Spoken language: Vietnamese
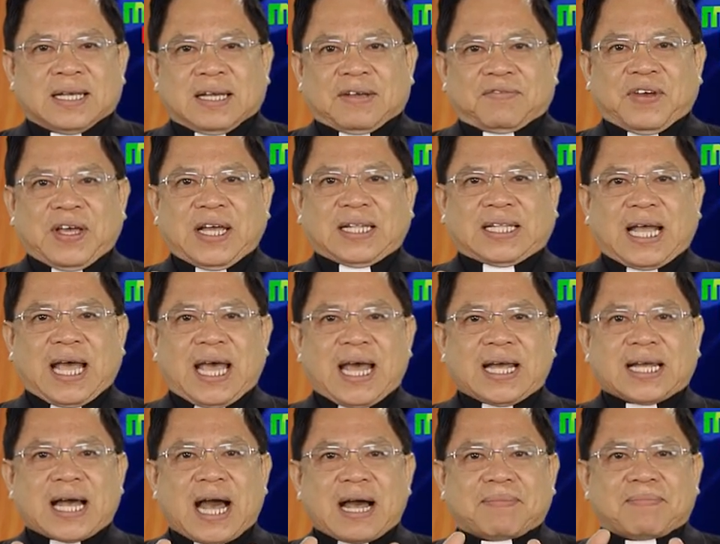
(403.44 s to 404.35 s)
vì
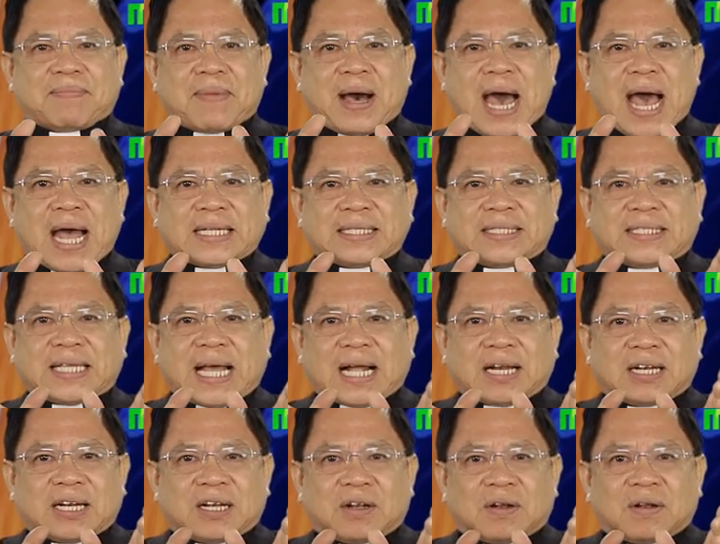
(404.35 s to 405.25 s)
thế các bạn
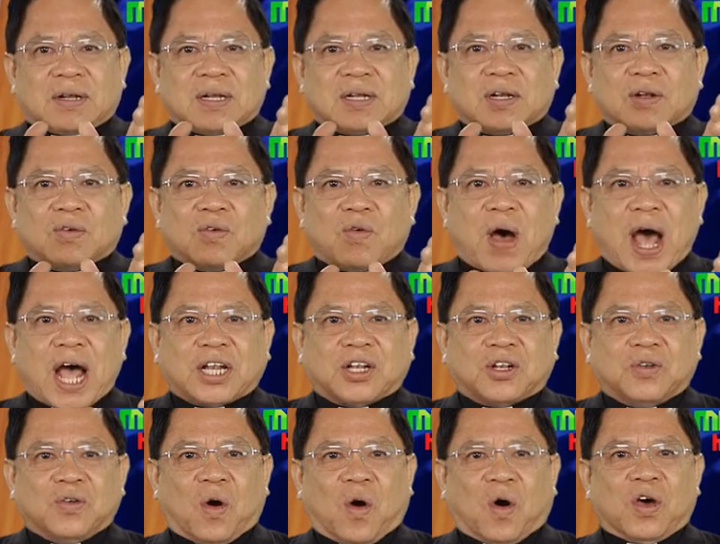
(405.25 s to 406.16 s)
chẳng
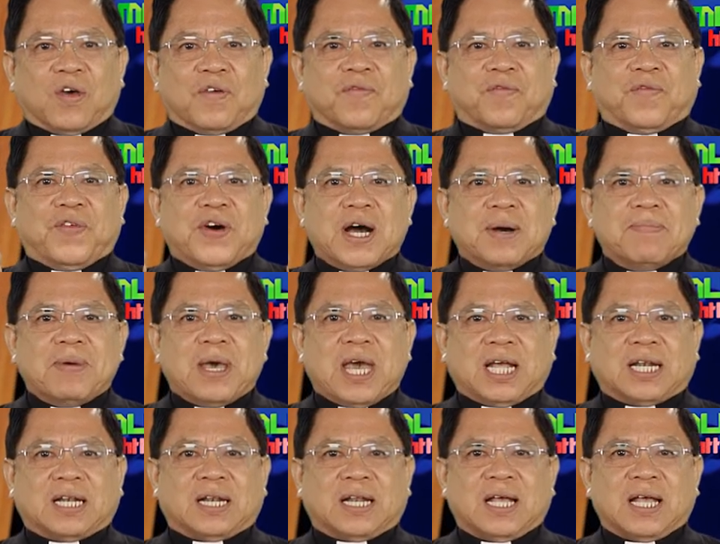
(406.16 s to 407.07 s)
đoạt nổi vương
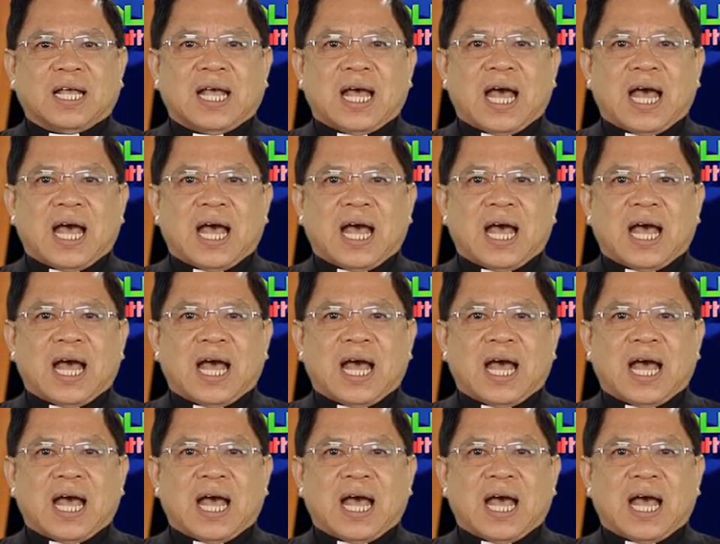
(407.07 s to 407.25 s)
miện